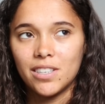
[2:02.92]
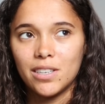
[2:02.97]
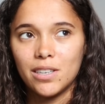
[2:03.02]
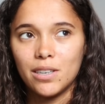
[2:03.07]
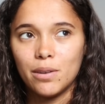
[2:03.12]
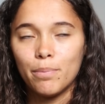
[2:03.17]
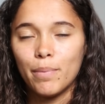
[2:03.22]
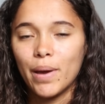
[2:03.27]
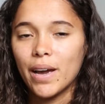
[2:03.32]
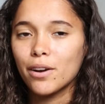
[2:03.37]
die,
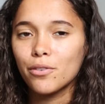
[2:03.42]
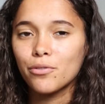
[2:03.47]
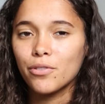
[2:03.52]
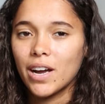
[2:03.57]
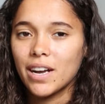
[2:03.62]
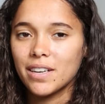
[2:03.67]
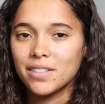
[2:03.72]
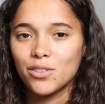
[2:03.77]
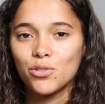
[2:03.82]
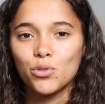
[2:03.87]
die mehr
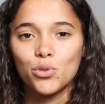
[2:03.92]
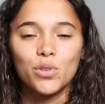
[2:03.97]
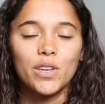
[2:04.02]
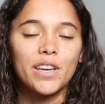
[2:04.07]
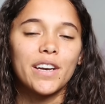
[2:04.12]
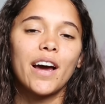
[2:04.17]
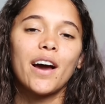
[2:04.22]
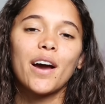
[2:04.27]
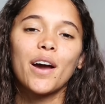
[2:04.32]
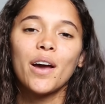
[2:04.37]
gefragt sind und
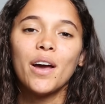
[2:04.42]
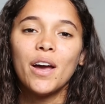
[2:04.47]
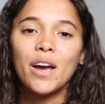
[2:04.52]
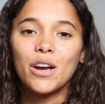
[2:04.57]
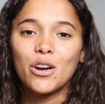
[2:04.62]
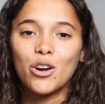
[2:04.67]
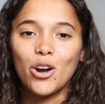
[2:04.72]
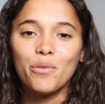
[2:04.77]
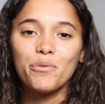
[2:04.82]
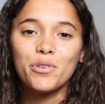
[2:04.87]
danach
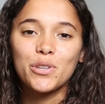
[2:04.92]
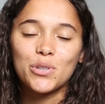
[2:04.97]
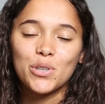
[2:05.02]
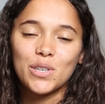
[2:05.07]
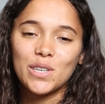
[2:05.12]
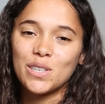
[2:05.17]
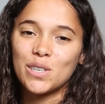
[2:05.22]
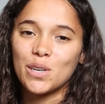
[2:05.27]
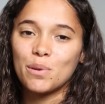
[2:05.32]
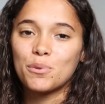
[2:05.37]
kommen wir zu
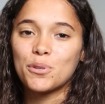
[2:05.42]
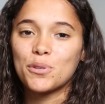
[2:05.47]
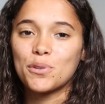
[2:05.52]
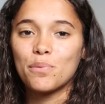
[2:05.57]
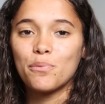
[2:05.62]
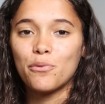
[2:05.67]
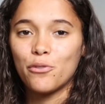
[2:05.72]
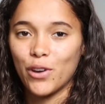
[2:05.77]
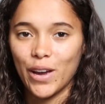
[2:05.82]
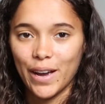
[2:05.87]
den Tipps
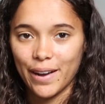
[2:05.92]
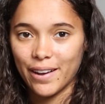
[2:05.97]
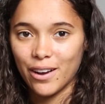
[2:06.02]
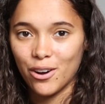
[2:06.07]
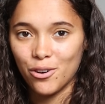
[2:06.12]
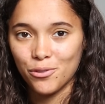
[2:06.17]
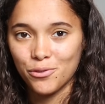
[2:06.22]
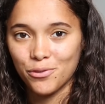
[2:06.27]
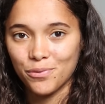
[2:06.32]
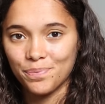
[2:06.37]
zum
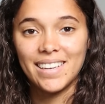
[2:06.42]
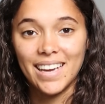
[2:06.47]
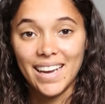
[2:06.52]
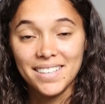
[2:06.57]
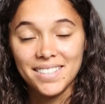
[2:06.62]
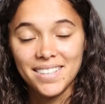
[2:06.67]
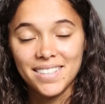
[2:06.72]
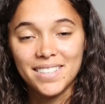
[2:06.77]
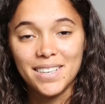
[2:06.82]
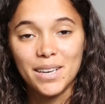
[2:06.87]
Verkaufen. Der
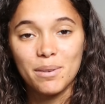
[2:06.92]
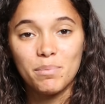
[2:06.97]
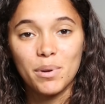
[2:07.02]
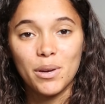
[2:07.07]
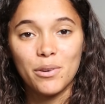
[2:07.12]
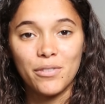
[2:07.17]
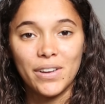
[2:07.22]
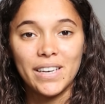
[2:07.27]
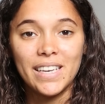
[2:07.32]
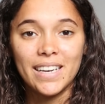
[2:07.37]
erste Tipp,
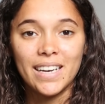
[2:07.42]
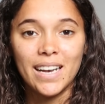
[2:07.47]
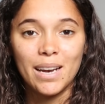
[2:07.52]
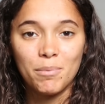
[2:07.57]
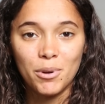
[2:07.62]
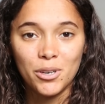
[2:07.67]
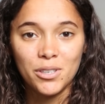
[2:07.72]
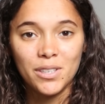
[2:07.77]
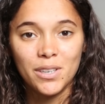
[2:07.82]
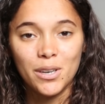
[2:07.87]
wenn ihr
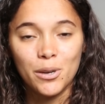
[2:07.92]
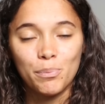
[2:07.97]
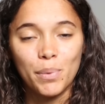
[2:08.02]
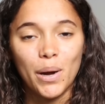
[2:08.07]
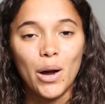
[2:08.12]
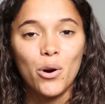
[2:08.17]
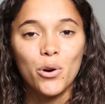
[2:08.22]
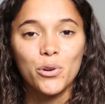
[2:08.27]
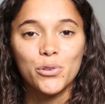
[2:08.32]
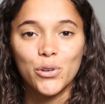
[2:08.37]
Klamotten
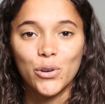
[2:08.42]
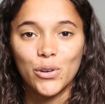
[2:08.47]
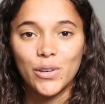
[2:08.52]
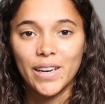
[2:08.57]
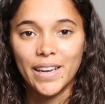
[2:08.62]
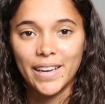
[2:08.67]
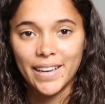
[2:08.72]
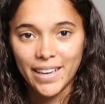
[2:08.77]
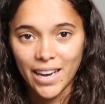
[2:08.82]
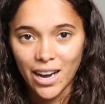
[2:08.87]
gebraucht
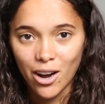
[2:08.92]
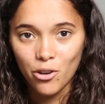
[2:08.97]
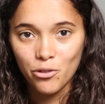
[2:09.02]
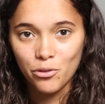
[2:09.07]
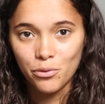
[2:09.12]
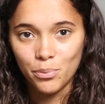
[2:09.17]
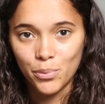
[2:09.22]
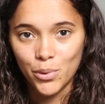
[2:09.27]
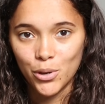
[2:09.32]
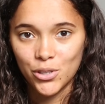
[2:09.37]
online
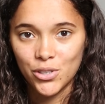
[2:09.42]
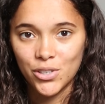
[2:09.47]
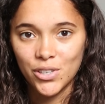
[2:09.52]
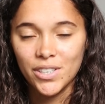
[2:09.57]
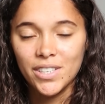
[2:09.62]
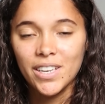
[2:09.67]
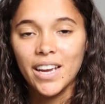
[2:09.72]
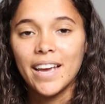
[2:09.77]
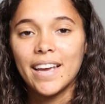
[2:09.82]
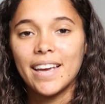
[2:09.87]
kaufen
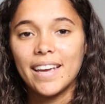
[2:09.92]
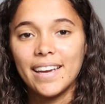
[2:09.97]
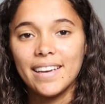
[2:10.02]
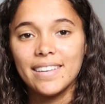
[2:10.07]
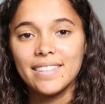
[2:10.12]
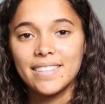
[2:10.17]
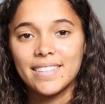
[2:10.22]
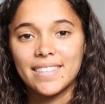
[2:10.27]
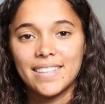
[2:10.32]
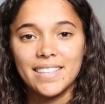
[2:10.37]
möchtet,
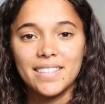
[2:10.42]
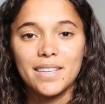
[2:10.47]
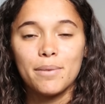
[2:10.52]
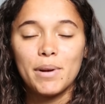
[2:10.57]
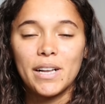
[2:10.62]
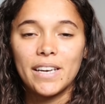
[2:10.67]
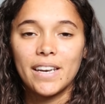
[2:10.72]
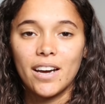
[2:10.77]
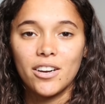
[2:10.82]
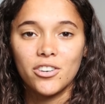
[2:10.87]
ist, dass ihr
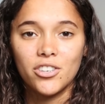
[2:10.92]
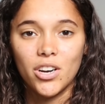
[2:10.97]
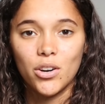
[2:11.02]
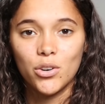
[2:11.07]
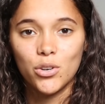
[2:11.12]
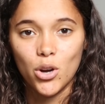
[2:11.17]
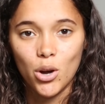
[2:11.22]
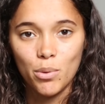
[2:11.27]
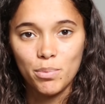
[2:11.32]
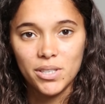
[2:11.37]
mal
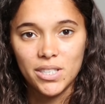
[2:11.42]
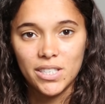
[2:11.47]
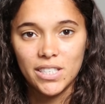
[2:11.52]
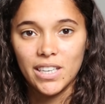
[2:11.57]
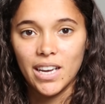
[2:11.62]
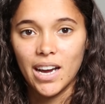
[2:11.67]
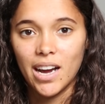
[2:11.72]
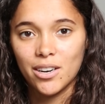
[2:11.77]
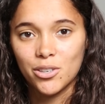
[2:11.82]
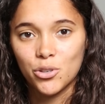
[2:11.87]
nachschaut, ob es
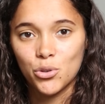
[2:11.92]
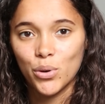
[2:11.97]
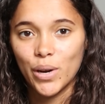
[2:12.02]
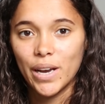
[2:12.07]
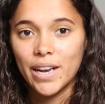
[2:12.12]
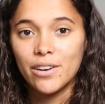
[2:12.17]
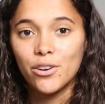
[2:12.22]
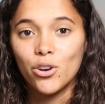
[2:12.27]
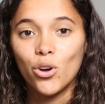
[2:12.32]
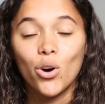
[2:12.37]
die
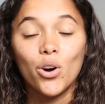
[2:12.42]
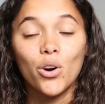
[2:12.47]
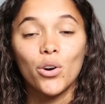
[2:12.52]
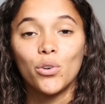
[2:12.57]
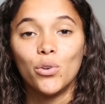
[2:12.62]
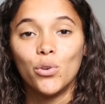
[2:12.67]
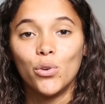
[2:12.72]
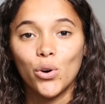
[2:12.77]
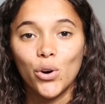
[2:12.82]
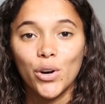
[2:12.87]
aktuell noch
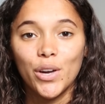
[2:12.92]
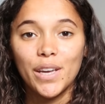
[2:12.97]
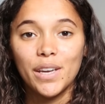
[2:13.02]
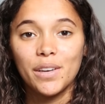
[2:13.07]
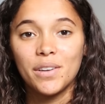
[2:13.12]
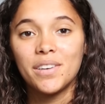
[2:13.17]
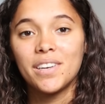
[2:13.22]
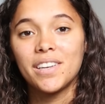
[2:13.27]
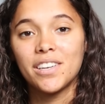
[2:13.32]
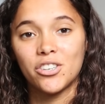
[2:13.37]
neu
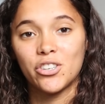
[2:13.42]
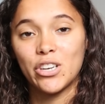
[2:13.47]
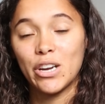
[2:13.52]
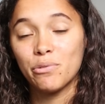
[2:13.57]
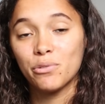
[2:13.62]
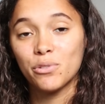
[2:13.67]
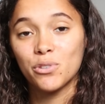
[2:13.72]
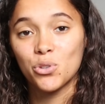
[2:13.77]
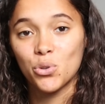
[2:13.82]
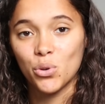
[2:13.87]
in
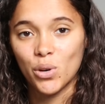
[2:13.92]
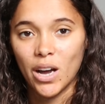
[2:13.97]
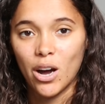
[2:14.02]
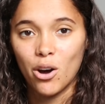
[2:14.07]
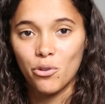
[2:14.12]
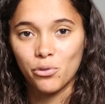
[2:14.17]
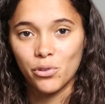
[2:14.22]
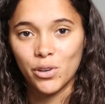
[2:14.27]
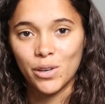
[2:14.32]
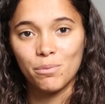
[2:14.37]
Geschäften zu
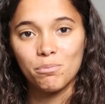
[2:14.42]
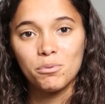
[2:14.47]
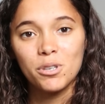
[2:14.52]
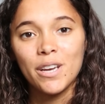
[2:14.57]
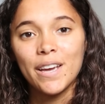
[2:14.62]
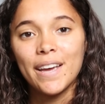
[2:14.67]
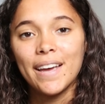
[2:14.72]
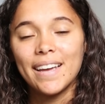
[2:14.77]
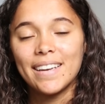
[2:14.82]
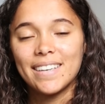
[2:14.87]
kaufen gibt.
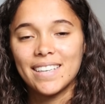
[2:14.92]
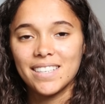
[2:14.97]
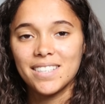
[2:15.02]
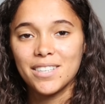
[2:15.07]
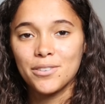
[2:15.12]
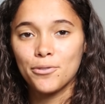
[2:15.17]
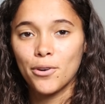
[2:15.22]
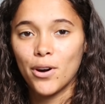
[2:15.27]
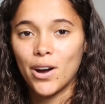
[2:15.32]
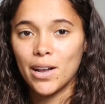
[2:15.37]
Das
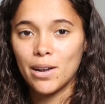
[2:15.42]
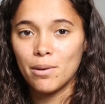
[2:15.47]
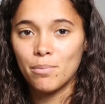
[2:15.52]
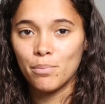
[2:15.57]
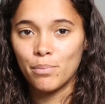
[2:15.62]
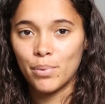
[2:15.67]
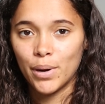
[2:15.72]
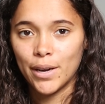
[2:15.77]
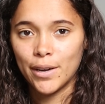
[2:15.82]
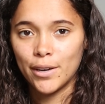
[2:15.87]
ist vor
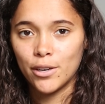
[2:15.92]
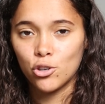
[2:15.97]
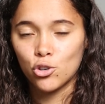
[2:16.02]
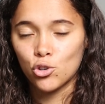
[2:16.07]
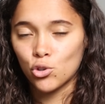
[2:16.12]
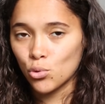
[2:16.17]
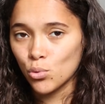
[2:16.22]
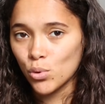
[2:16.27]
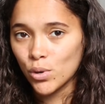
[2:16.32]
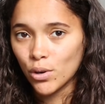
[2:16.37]
allem bei
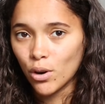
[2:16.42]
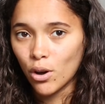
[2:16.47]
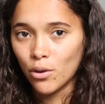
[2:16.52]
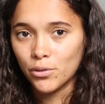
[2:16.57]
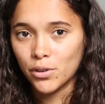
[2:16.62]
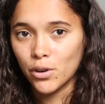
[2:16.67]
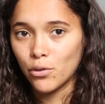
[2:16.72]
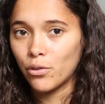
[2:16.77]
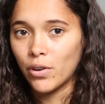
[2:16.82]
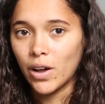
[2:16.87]
Schuhen
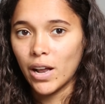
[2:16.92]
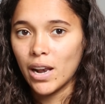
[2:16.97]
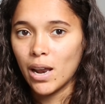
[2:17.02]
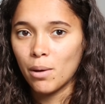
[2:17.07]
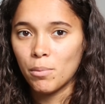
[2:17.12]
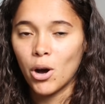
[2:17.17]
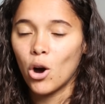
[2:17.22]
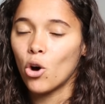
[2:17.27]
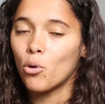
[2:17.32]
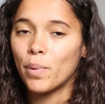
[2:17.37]
oft der Fall,
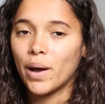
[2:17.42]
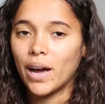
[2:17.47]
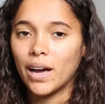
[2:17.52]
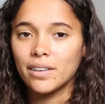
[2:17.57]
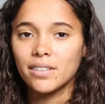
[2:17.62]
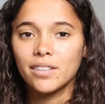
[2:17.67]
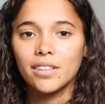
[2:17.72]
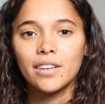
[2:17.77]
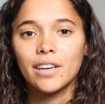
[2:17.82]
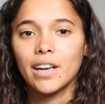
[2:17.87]
aber auch bei
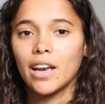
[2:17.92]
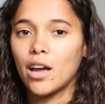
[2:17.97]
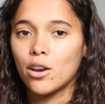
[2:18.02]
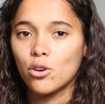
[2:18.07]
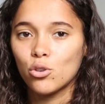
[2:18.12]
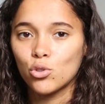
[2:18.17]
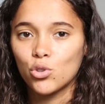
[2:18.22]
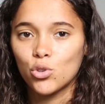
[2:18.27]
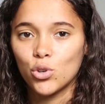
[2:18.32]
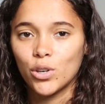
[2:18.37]
anderen
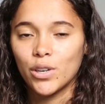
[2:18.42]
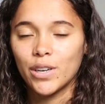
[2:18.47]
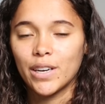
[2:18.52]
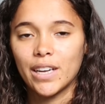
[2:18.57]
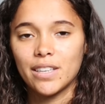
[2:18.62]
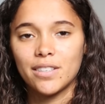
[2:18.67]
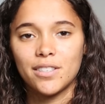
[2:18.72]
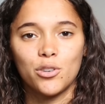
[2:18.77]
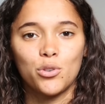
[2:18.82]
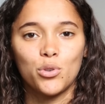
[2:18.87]
Kleidungsstücken
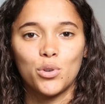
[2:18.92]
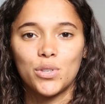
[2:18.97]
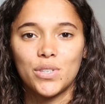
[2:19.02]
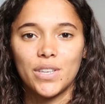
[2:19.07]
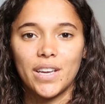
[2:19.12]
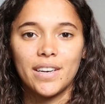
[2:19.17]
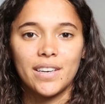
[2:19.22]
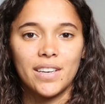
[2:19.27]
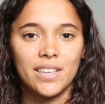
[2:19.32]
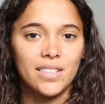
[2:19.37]
kann es natürlich
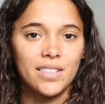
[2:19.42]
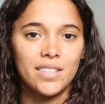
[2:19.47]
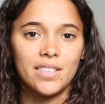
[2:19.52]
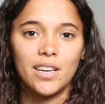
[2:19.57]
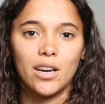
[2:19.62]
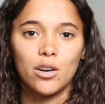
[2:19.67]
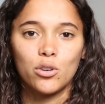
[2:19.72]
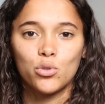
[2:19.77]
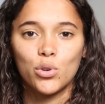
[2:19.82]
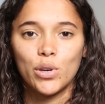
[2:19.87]
sein, dass es
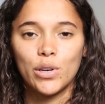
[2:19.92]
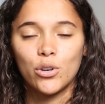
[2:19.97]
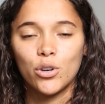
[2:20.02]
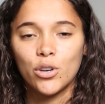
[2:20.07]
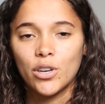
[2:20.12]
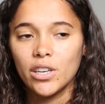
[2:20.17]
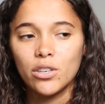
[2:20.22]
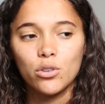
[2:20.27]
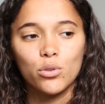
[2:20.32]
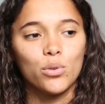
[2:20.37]
die aktuell
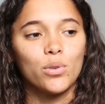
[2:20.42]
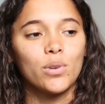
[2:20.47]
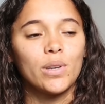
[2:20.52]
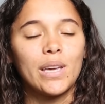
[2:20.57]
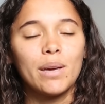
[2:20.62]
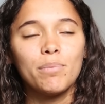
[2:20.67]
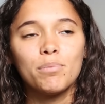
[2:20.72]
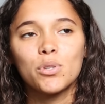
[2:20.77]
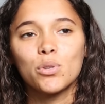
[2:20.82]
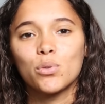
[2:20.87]
noch
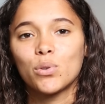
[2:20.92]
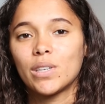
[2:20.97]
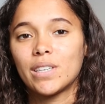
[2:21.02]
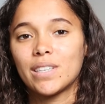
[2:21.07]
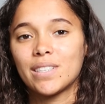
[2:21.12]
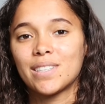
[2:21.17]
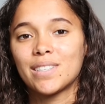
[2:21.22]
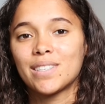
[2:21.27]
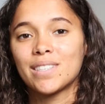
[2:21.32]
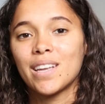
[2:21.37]
gibt oder
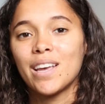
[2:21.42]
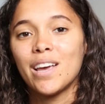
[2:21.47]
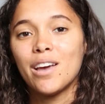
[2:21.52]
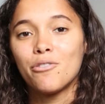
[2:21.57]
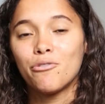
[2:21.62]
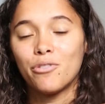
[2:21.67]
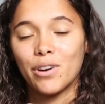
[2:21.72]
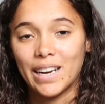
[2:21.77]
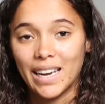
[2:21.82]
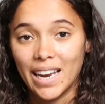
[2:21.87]
dass es
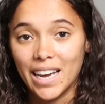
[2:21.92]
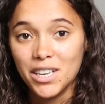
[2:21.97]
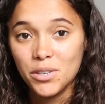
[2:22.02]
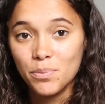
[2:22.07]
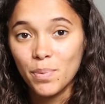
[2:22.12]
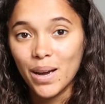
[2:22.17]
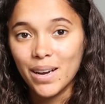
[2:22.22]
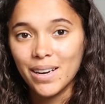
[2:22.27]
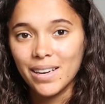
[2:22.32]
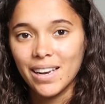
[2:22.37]

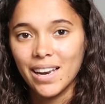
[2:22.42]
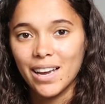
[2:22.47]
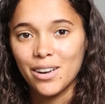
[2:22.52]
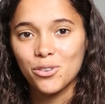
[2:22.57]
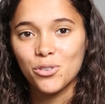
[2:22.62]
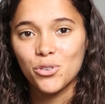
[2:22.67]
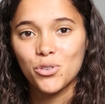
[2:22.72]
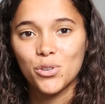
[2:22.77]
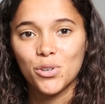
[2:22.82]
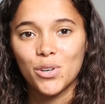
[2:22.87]
vergleichbare
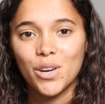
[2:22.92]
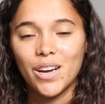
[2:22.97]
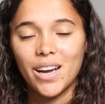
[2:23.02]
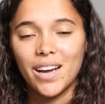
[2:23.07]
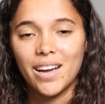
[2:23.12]
Kleidungsstücke